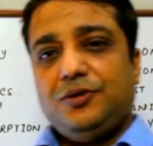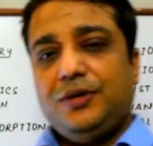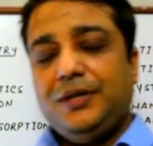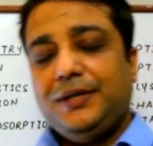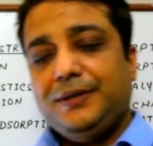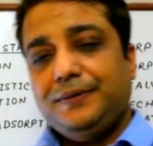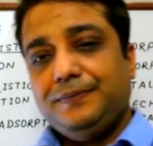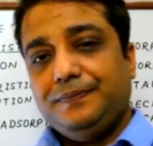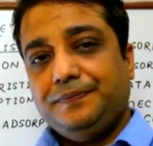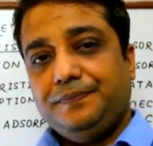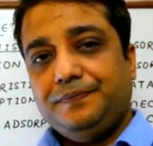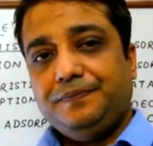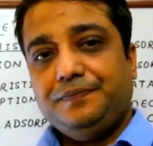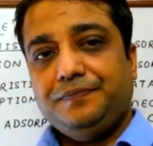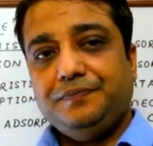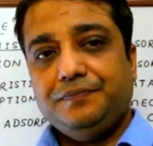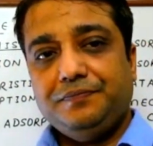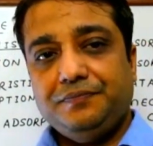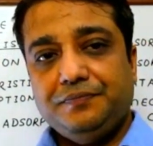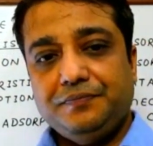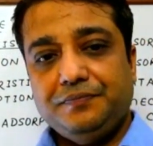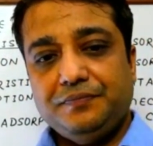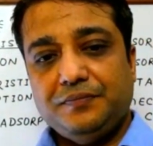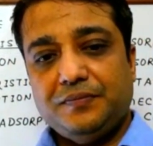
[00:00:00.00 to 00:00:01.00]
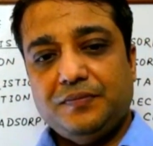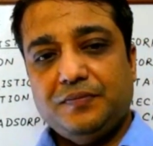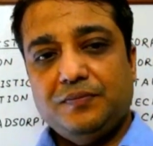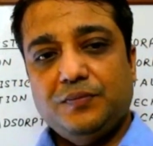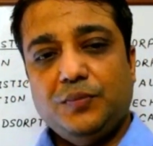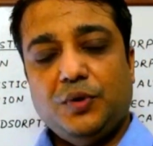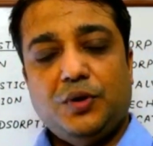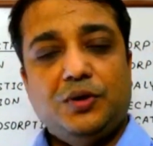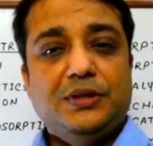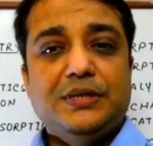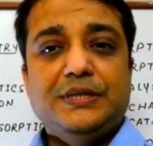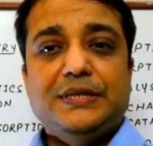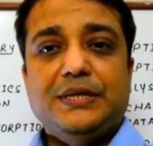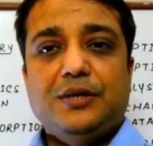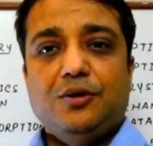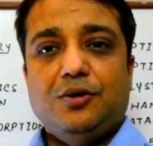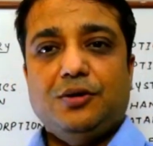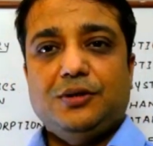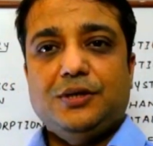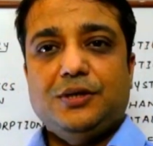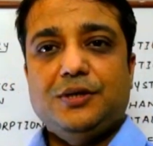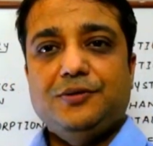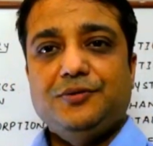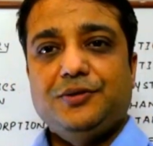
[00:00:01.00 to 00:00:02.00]
एक्चुअली बहुत दिन
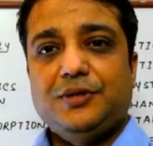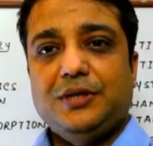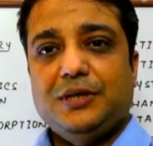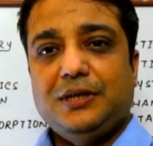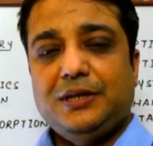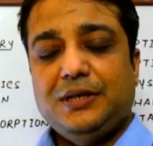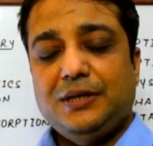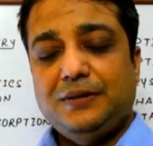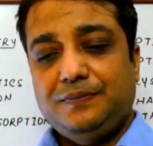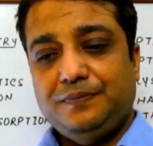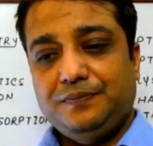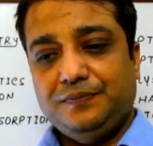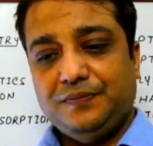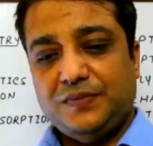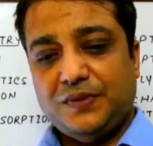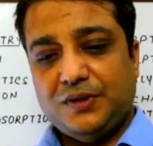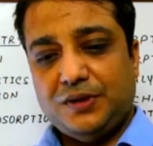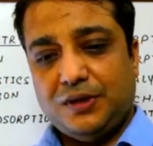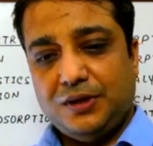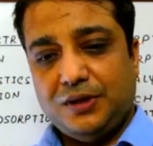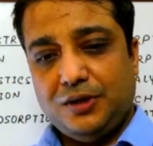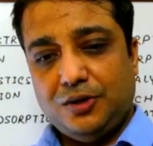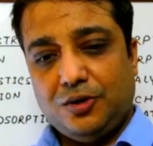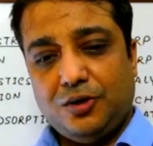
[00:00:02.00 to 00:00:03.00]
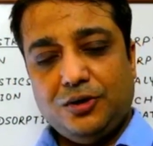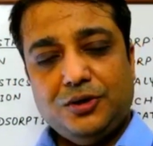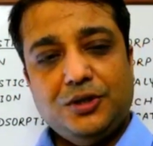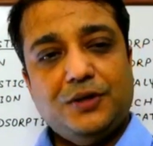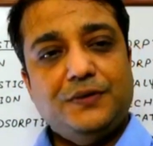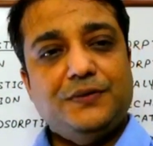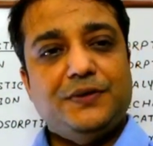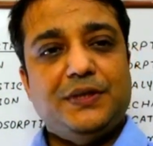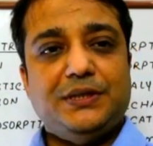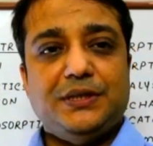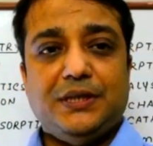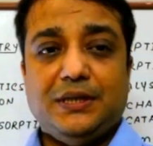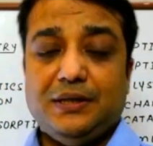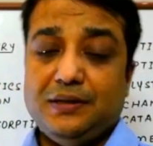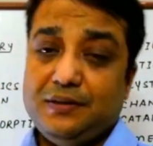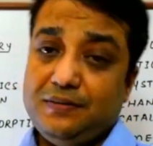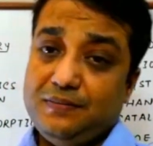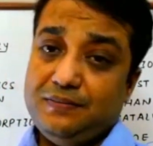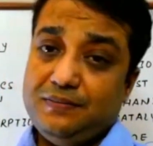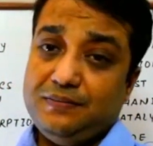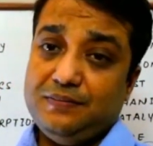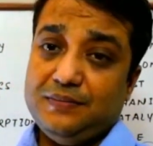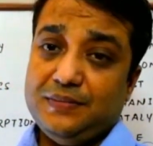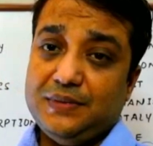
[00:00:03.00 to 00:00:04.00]
से लॉकडाउन चल रहा है लॉकडाउन के
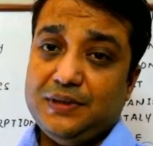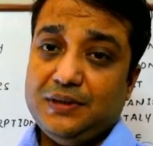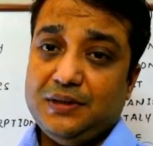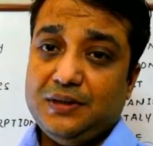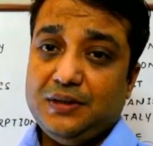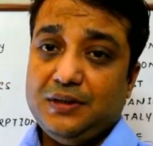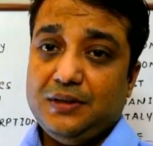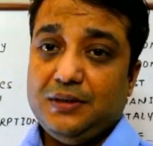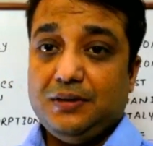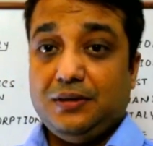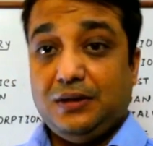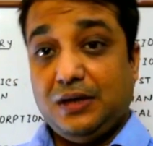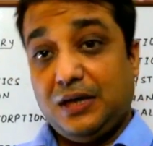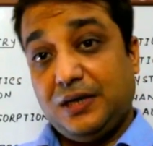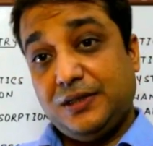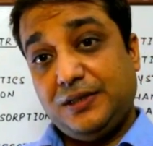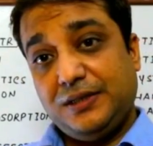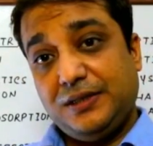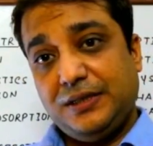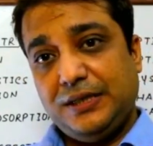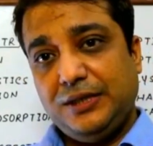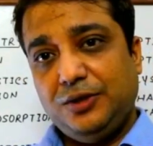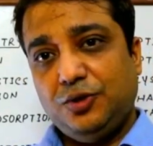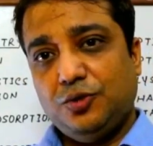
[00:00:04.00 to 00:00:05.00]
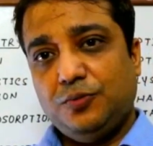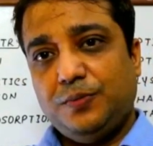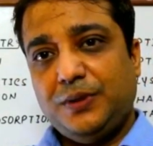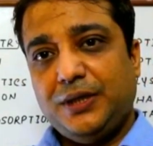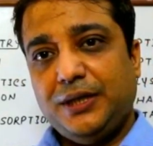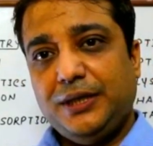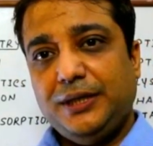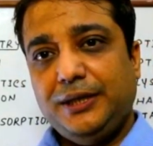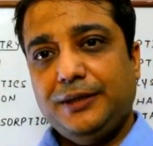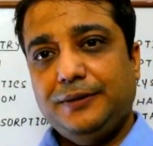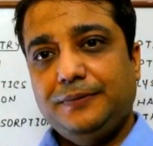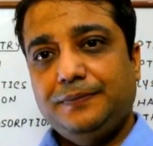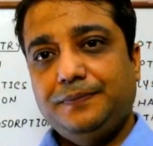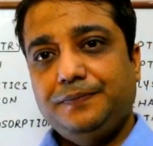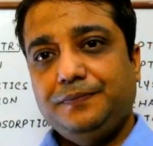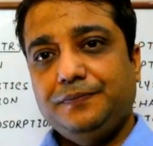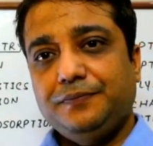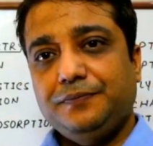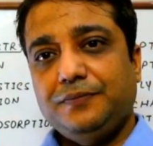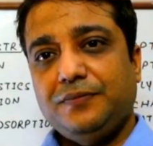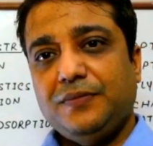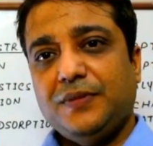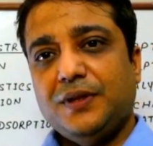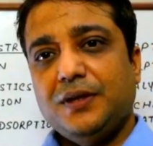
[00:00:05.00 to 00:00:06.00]
कारण क्लास नहीं हो पा रही है
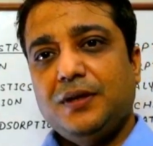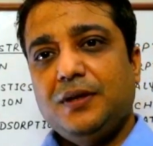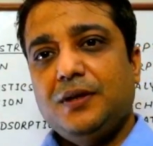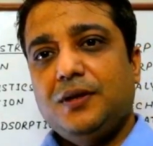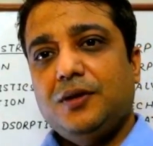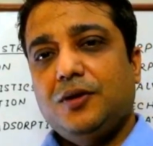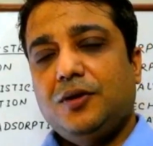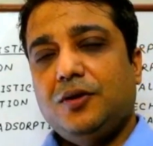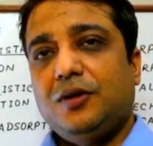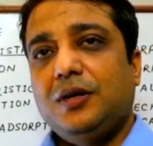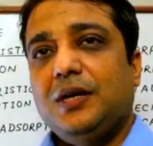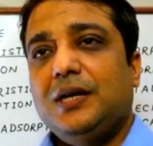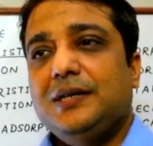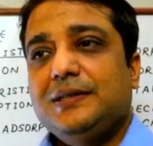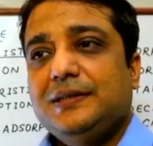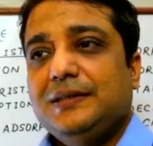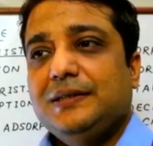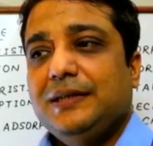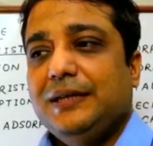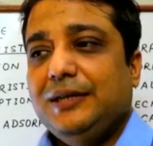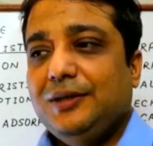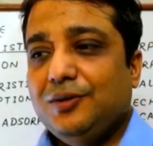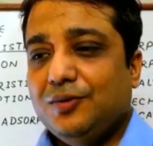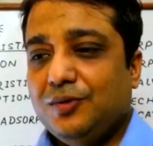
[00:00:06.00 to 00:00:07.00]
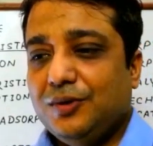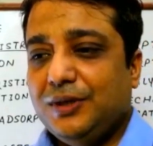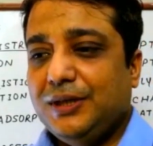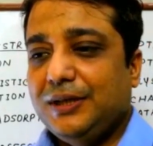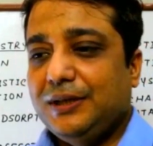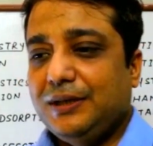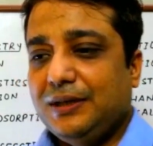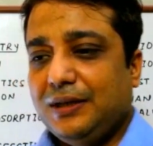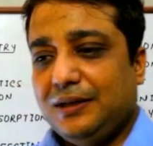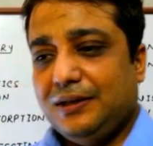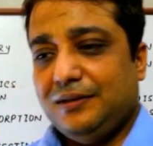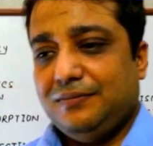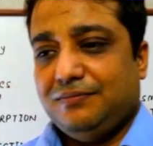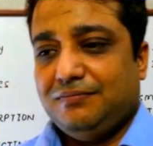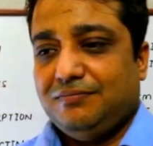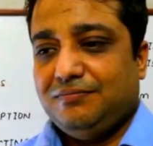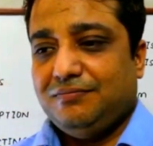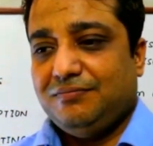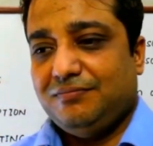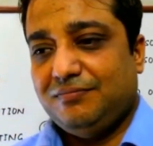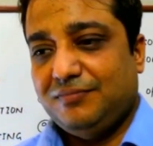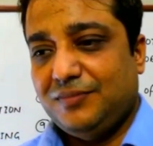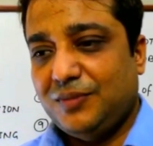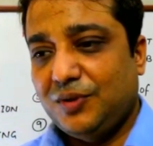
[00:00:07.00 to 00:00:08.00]
और क्लास नहीं होने के कारण
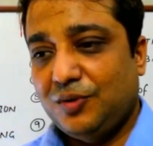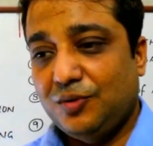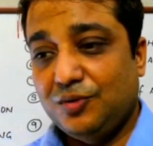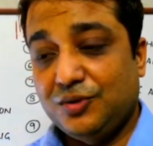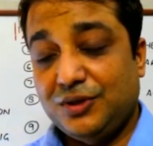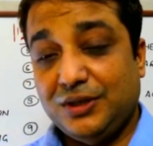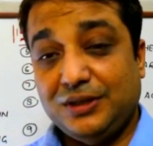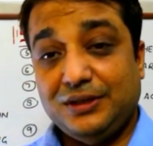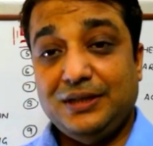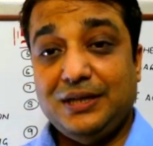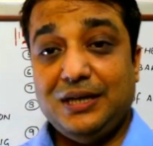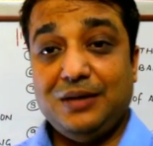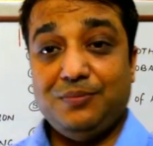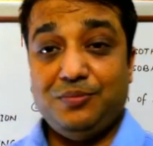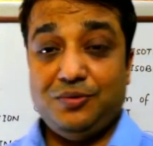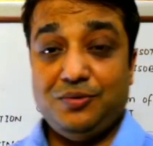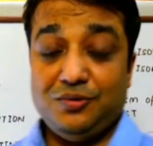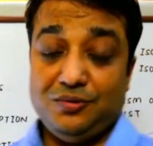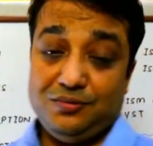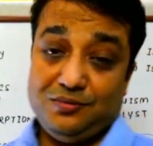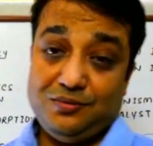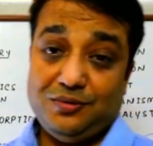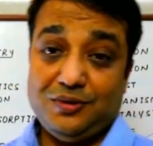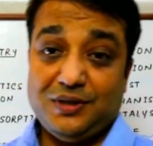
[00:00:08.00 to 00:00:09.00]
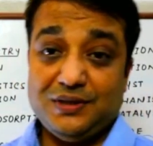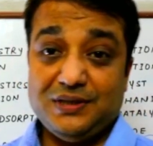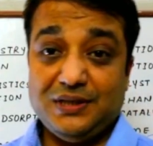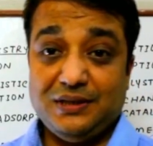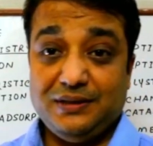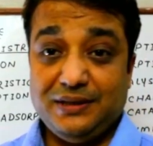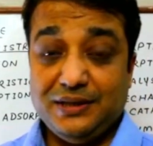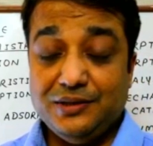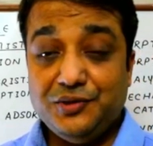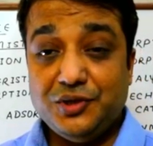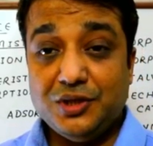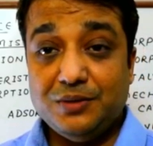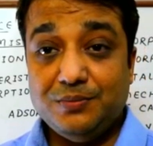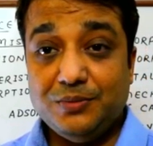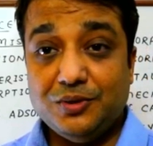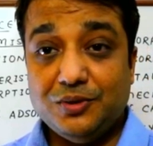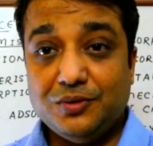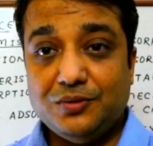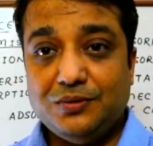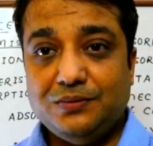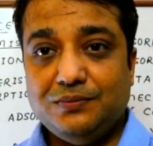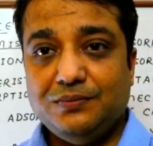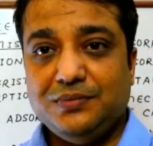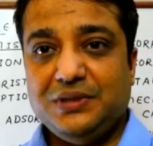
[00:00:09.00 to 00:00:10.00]
हो सकता है आप लोग थोड़ा सा टेंशन
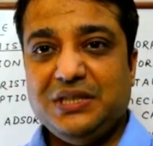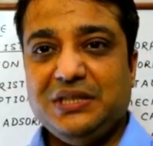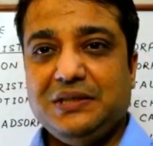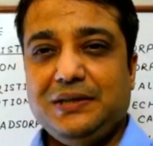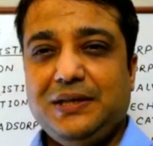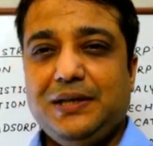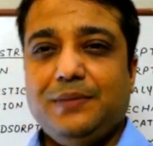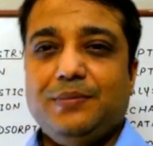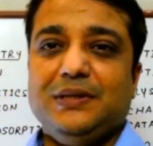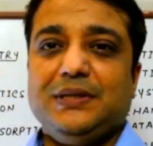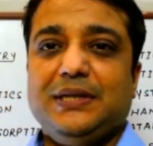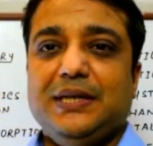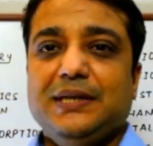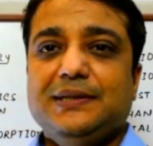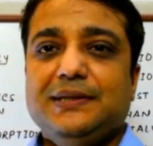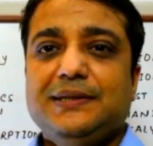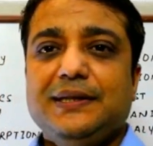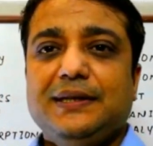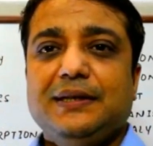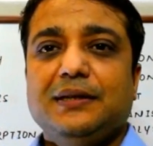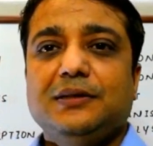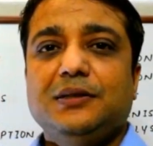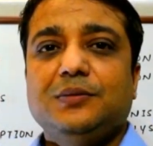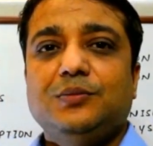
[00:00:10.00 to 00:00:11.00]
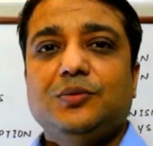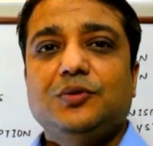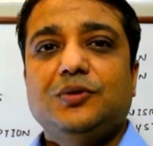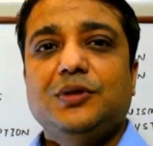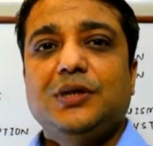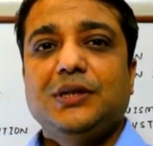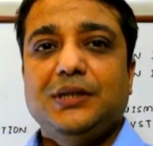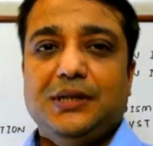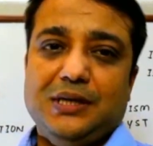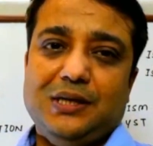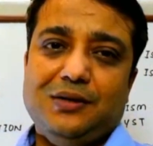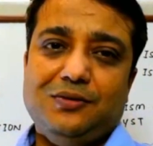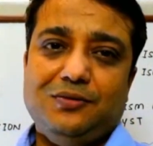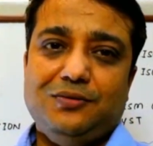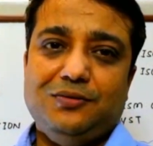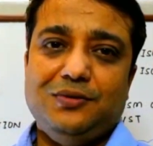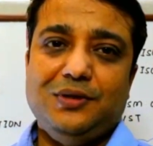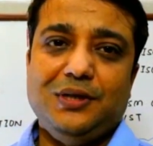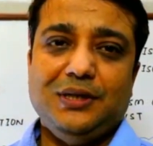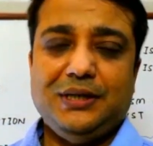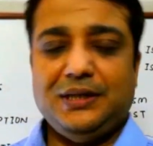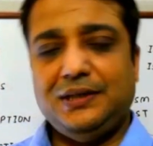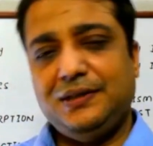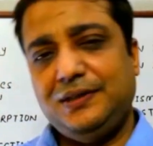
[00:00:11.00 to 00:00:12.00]
में हो कि सिलेबस कैसे ख़त्म होगा क्या
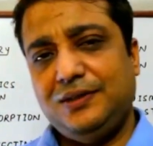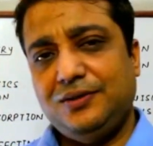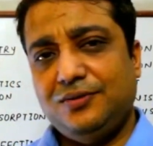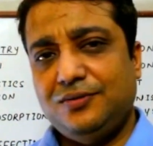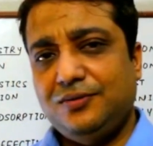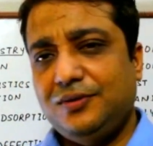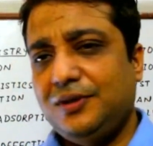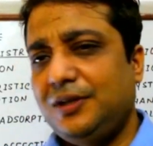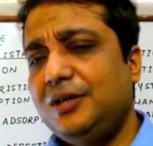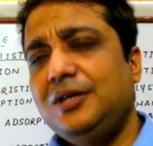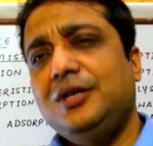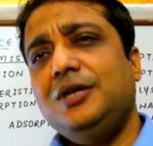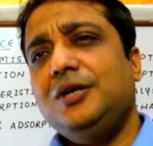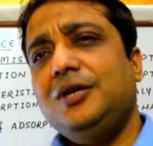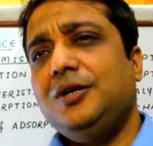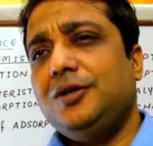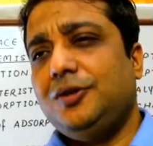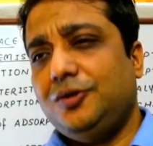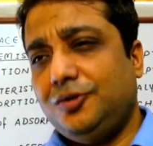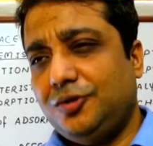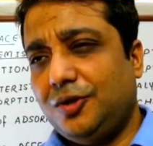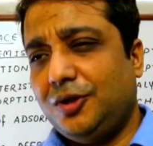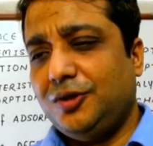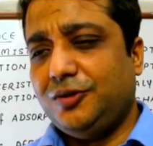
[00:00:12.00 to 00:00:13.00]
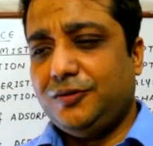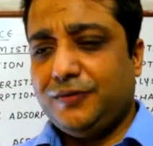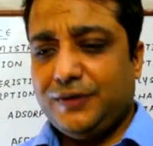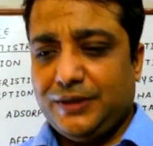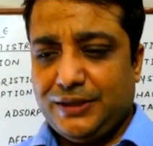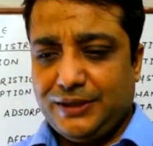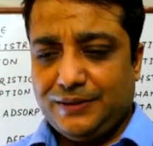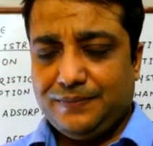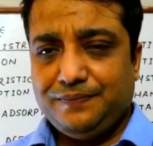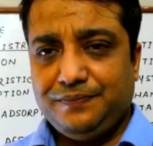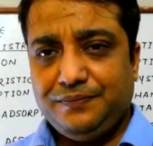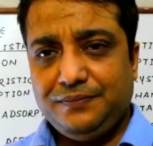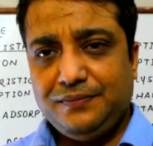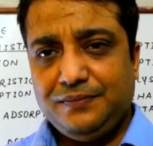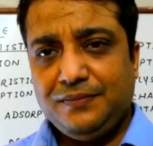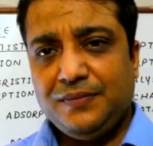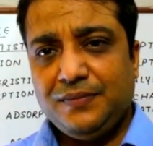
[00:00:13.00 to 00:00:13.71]
होगा कैसे होगा डोंट वरी